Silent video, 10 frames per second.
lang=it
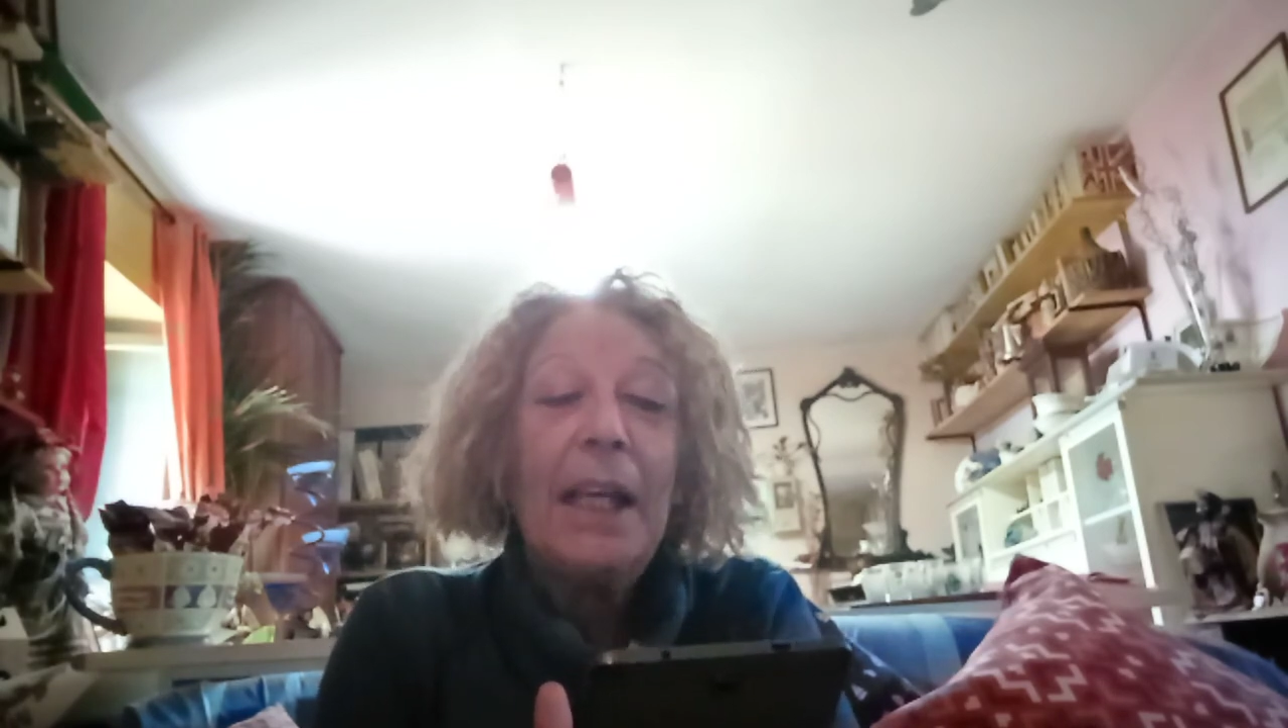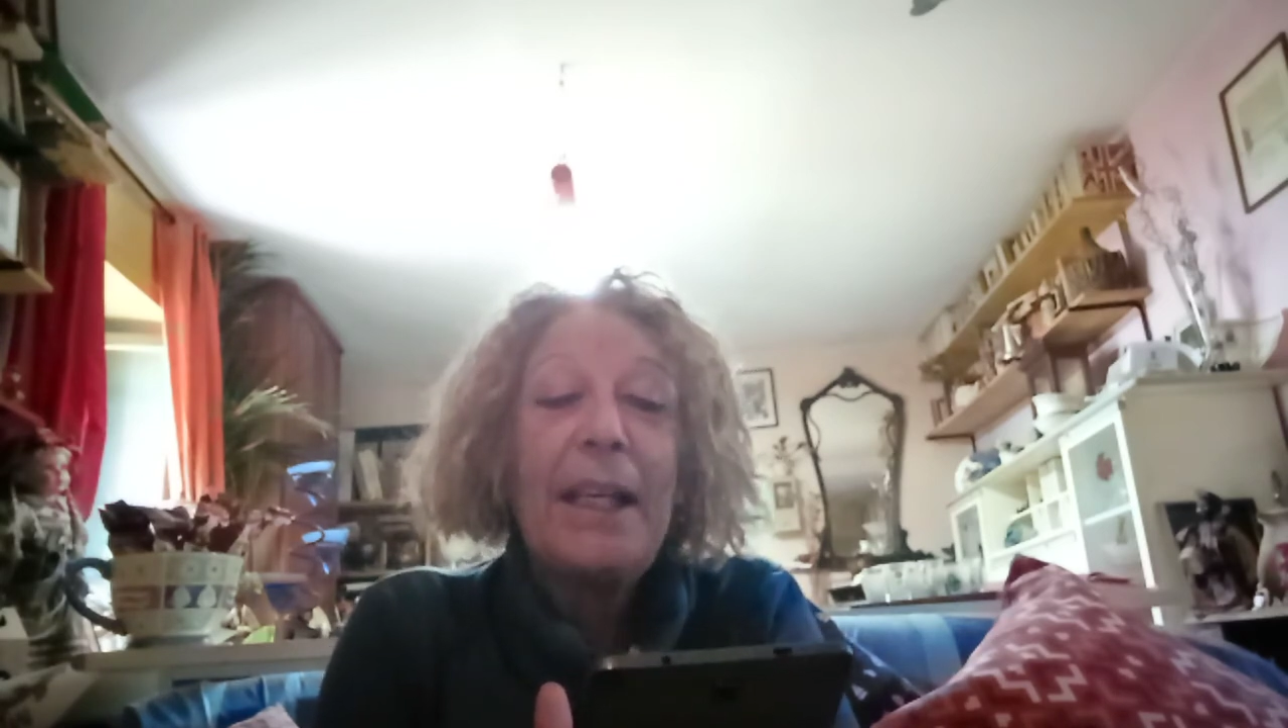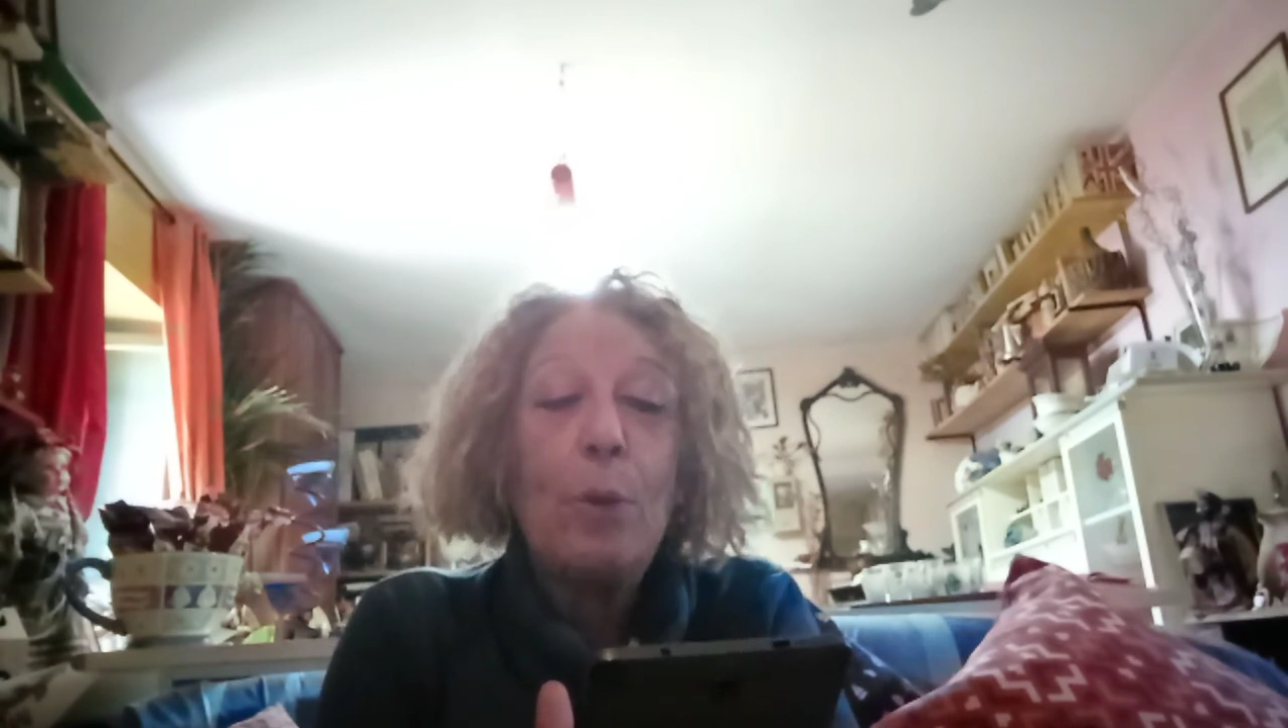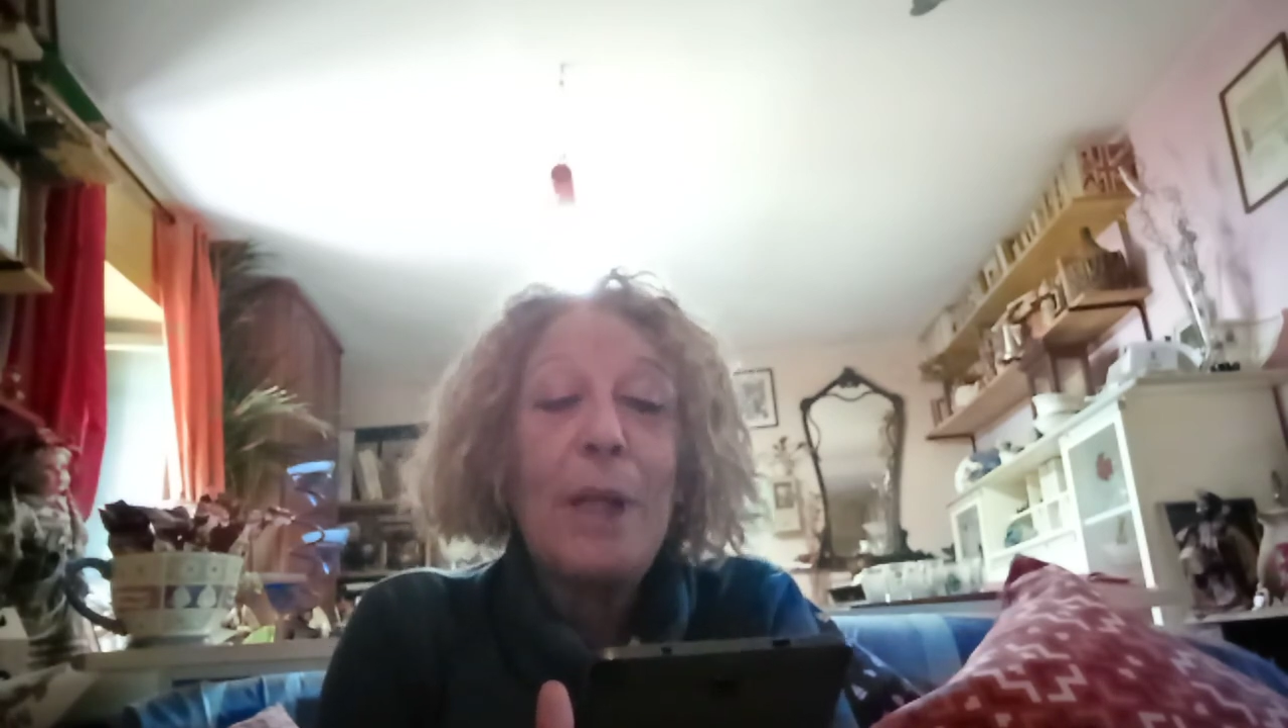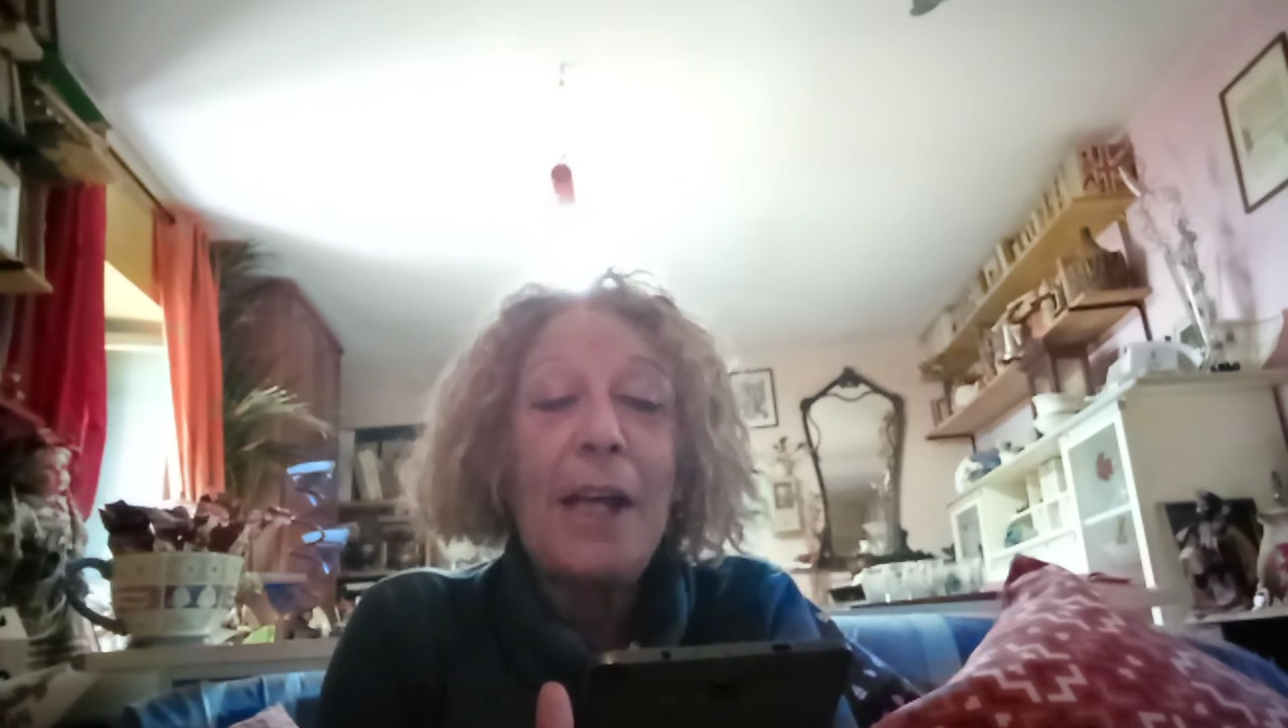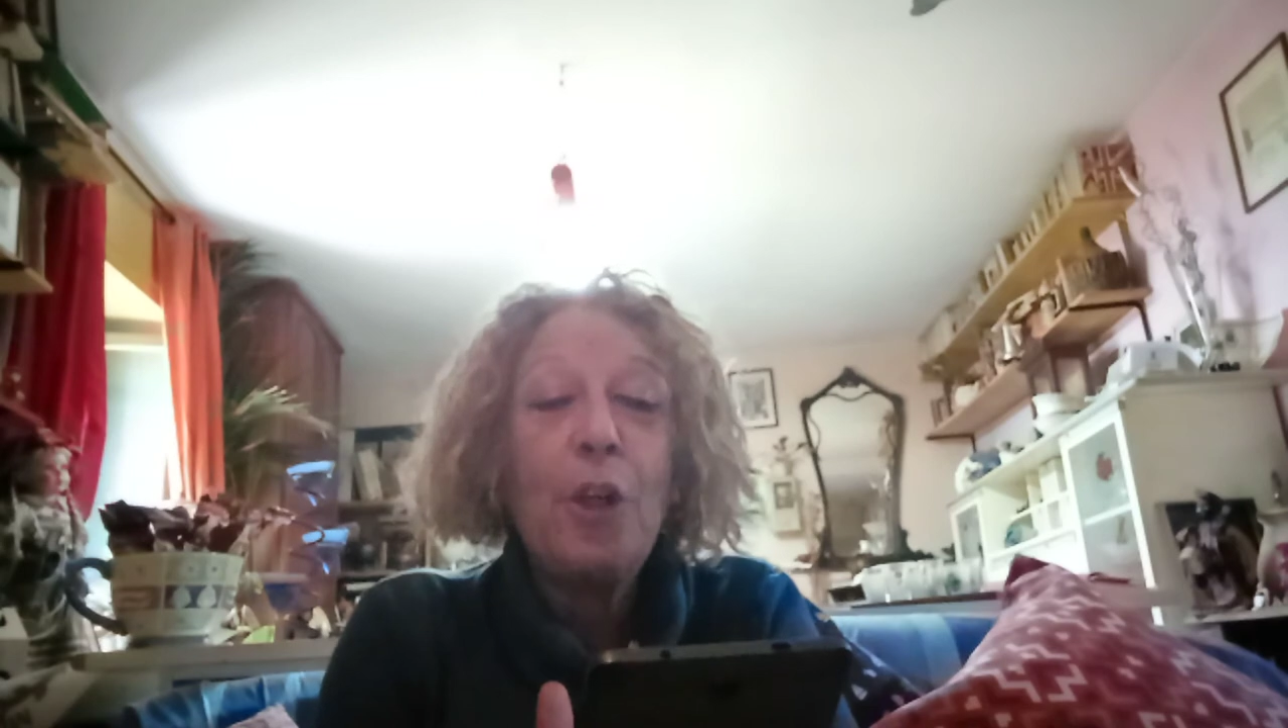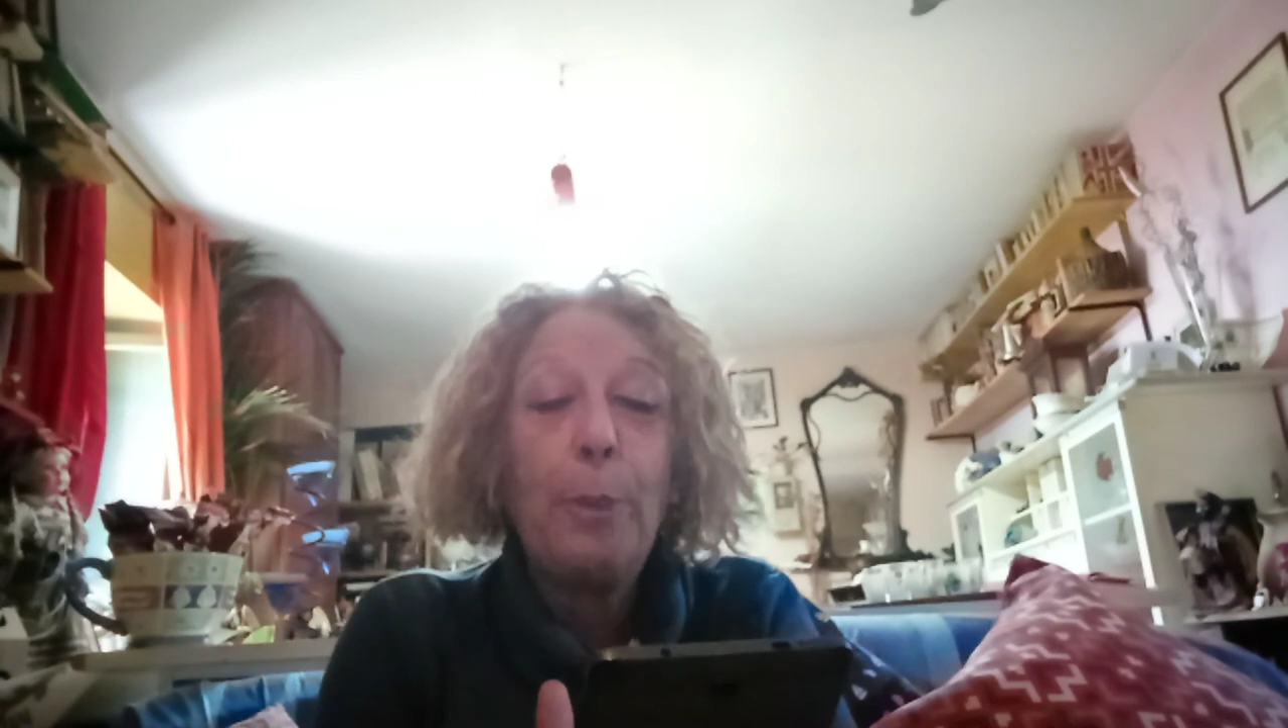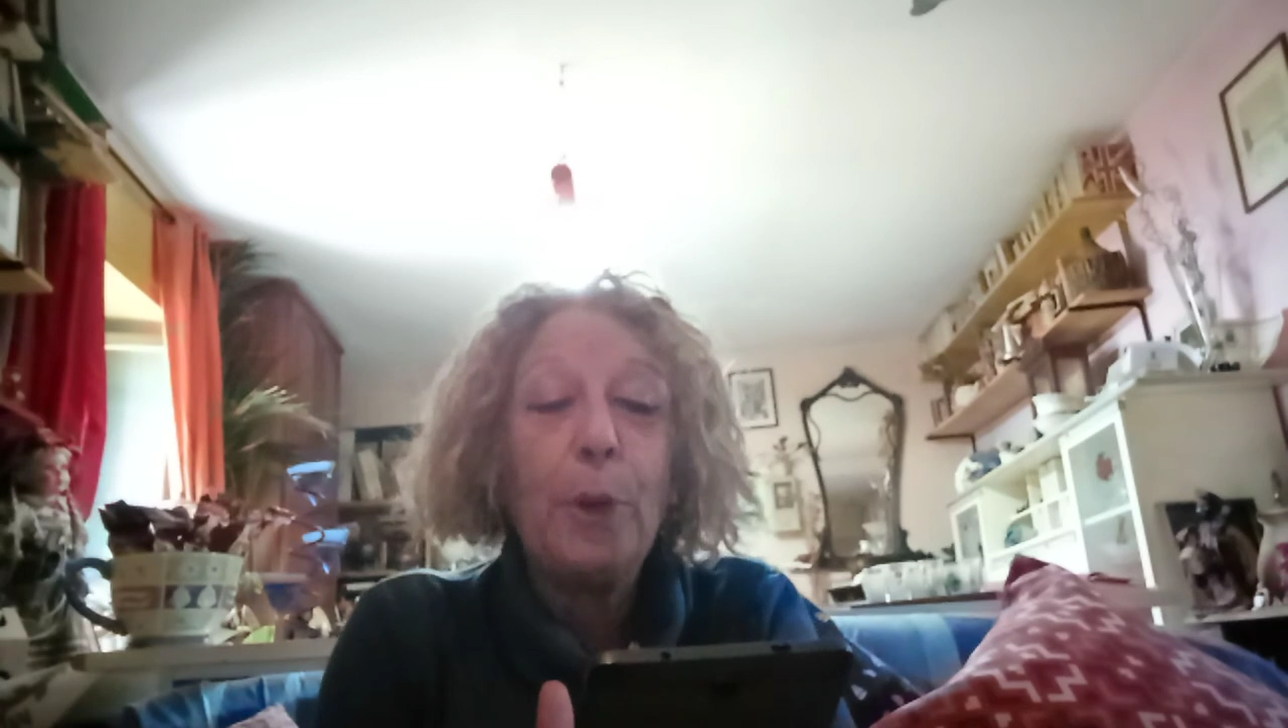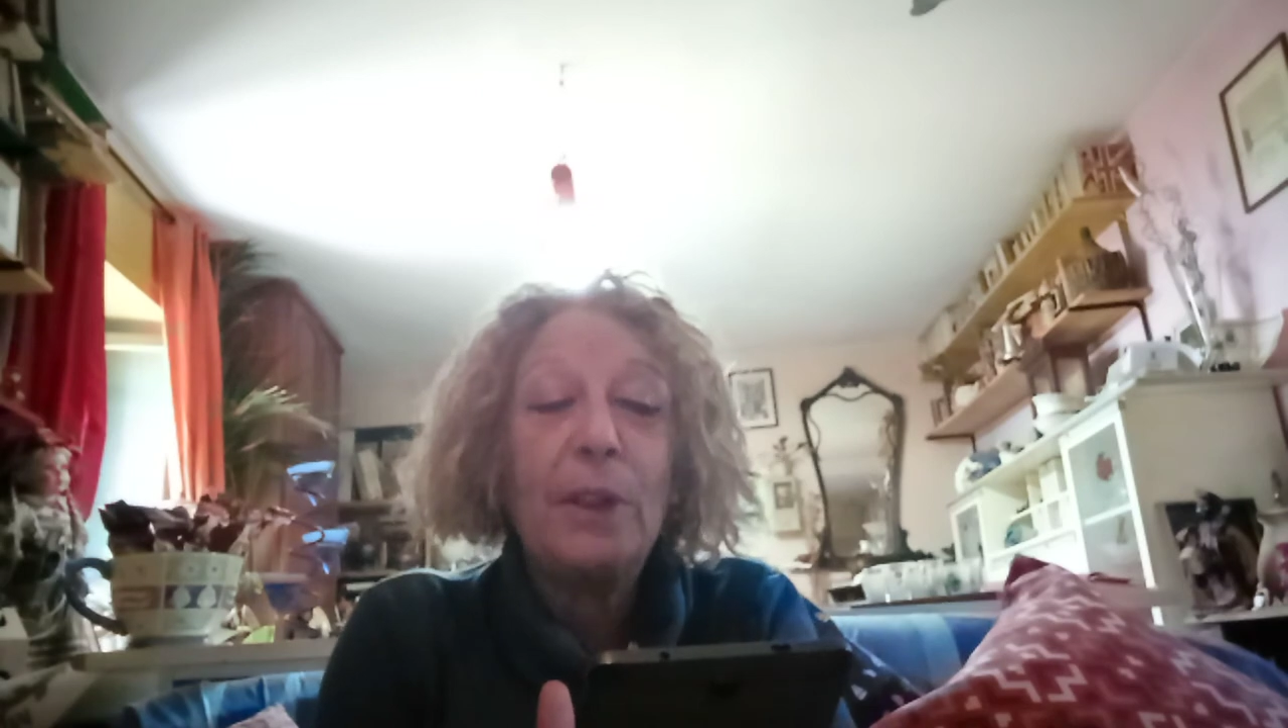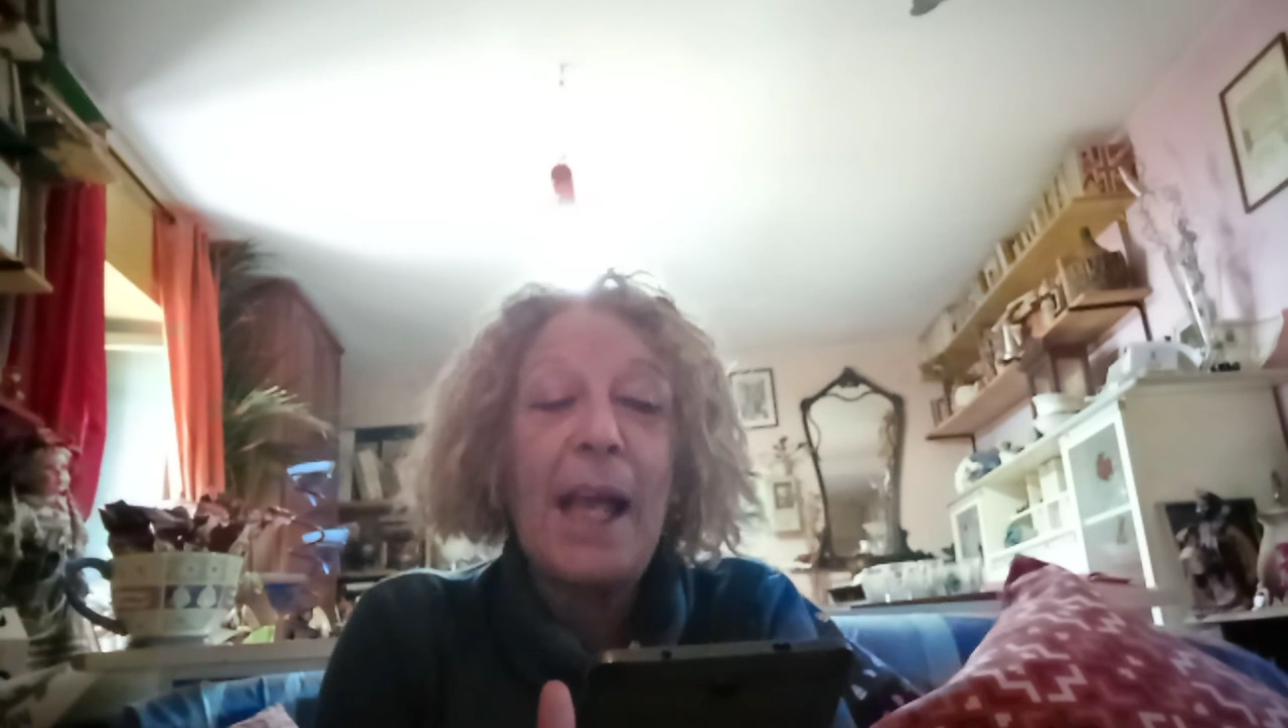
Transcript: che un anno più